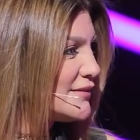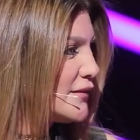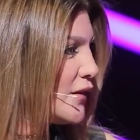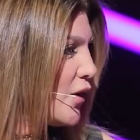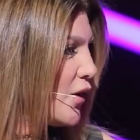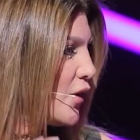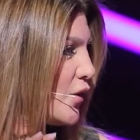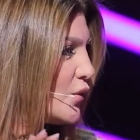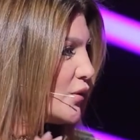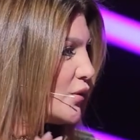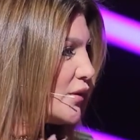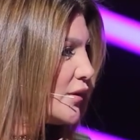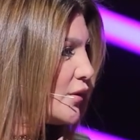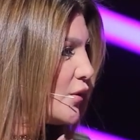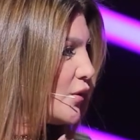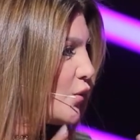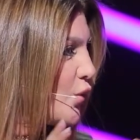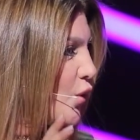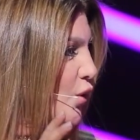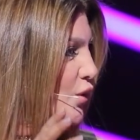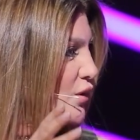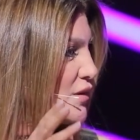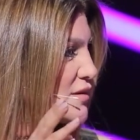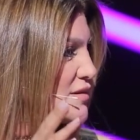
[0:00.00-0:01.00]
نيو نيو
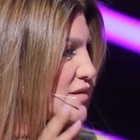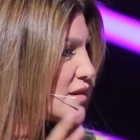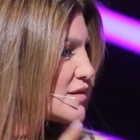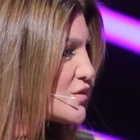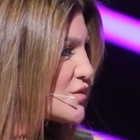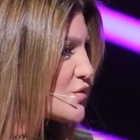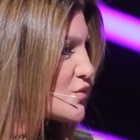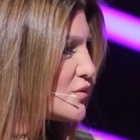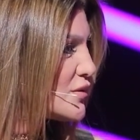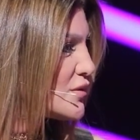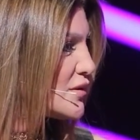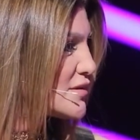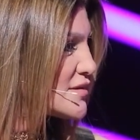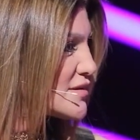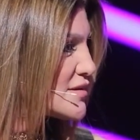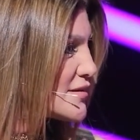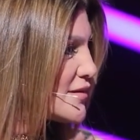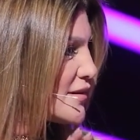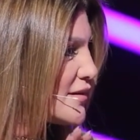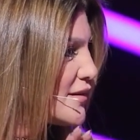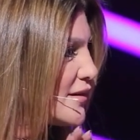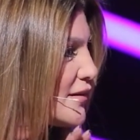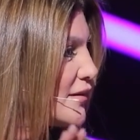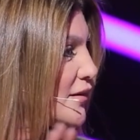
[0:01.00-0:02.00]
وهول القصص إيه،
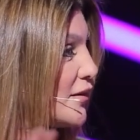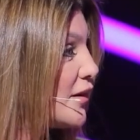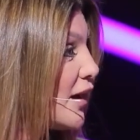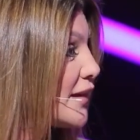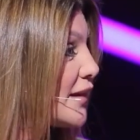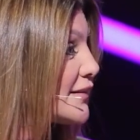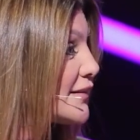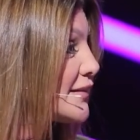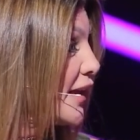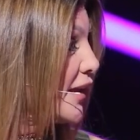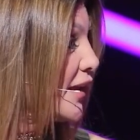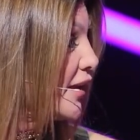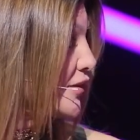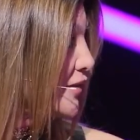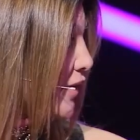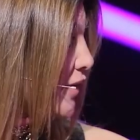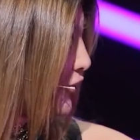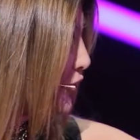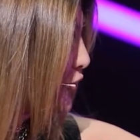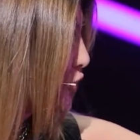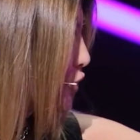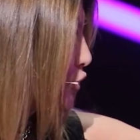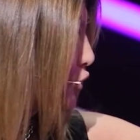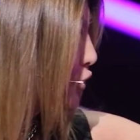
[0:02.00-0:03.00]
إيه، إيه،
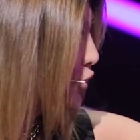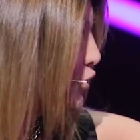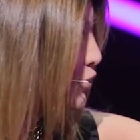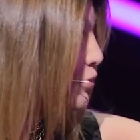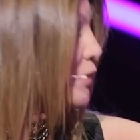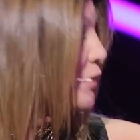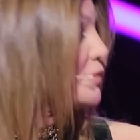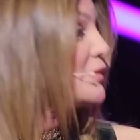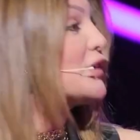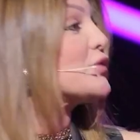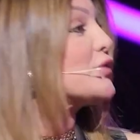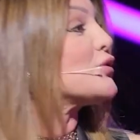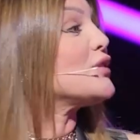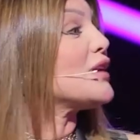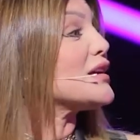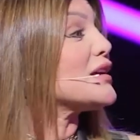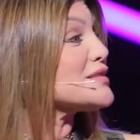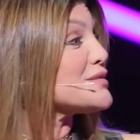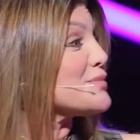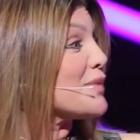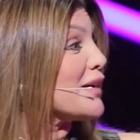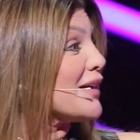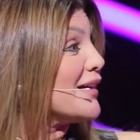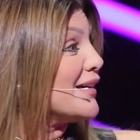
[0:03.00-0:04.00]
اختفوا ما بدنا نقول
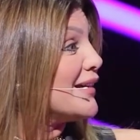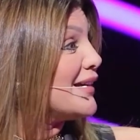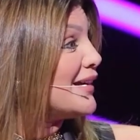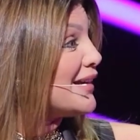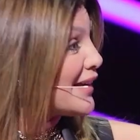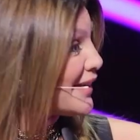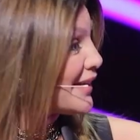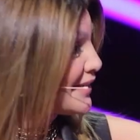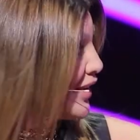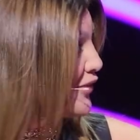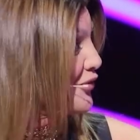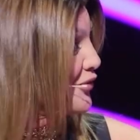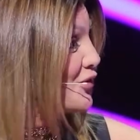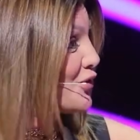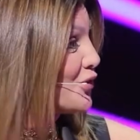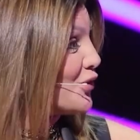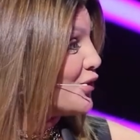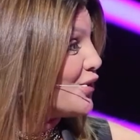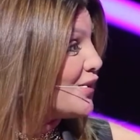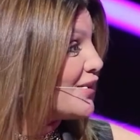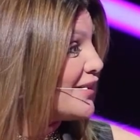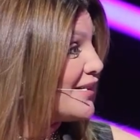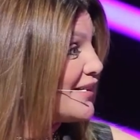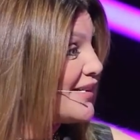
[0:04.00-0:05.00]
اسماء
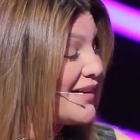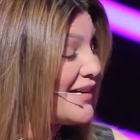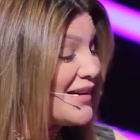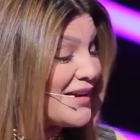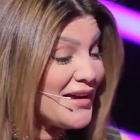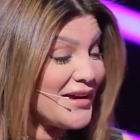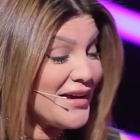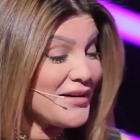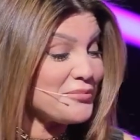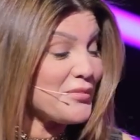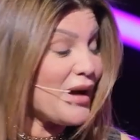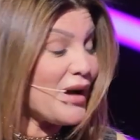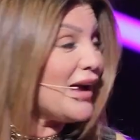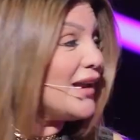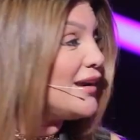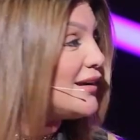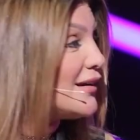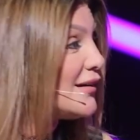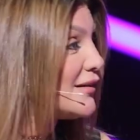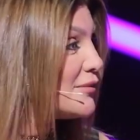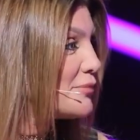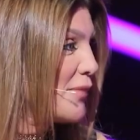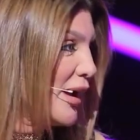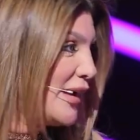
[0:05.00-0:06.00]
اختفوا
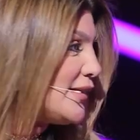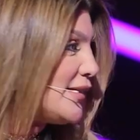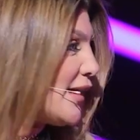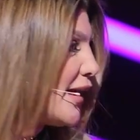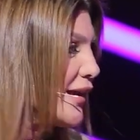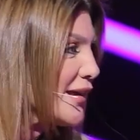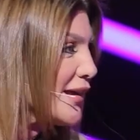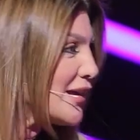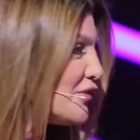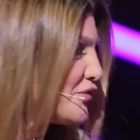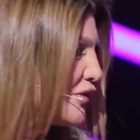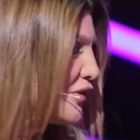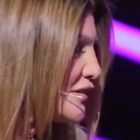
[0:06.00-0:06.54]
هلا ما هي هيك